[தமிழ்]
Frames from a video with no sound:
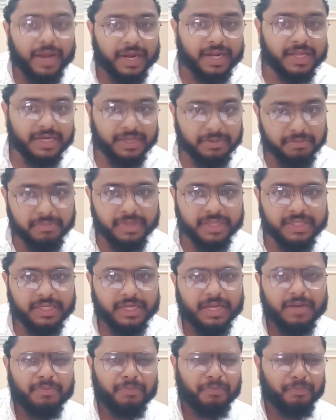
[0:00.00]

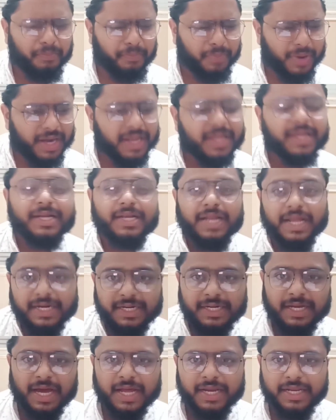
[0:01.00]
நிம்மதிகள் பல
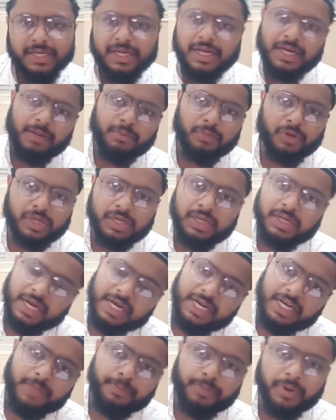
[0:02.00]
நற்காரிகள் நமக்கு
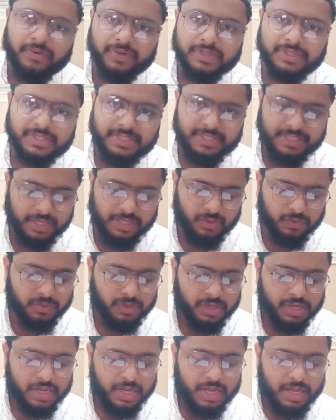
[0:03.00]
கண்டிப்பா வந்து சேரும்
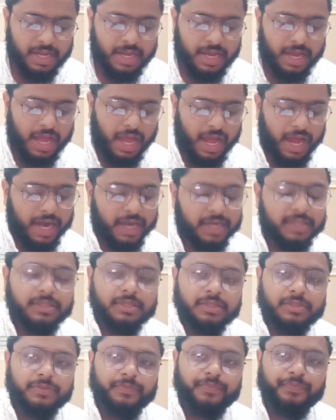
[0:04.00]

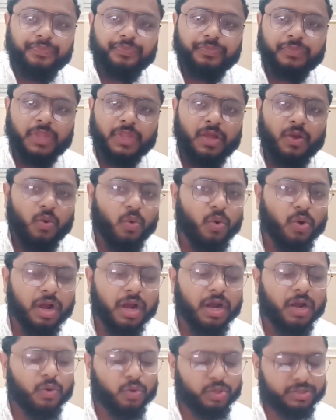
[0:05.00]
அடுத்தது உங்களை
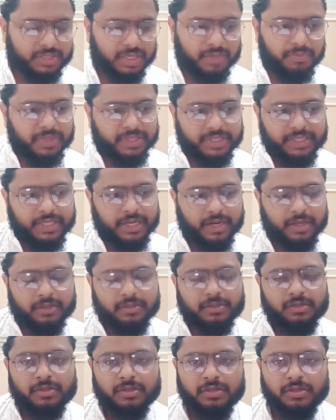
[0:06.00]
ஒருத்தர் மதிக்கிறார்
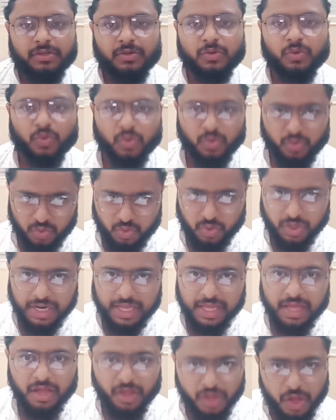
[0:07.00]
உங்களை
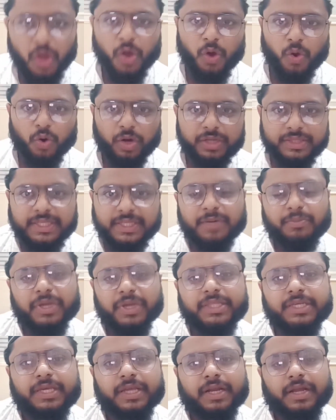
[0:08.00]
ஒருத்தர்
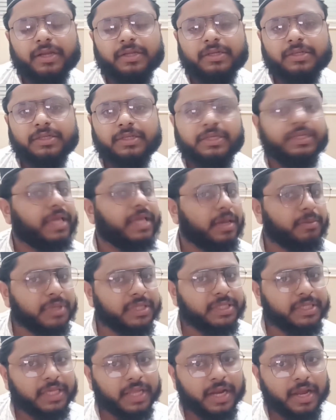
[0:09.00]
மதிக்கிறார் ஏன்
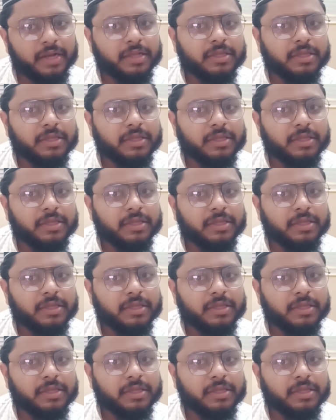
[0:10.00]
மதிக்கிறாரு